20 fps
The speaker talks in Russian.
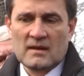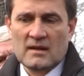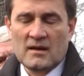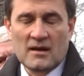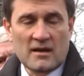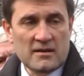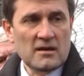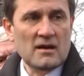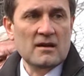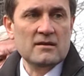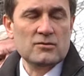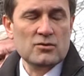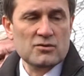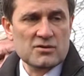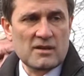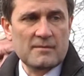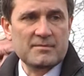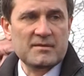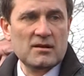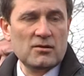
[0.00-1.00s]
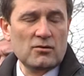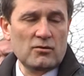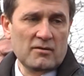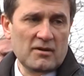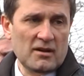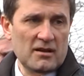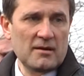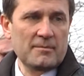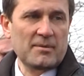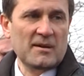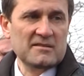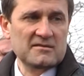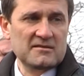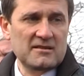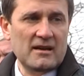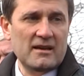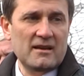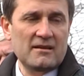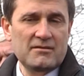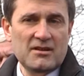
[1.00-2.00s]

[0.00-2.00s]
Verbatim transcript: Хотя тоже обстановка непростая,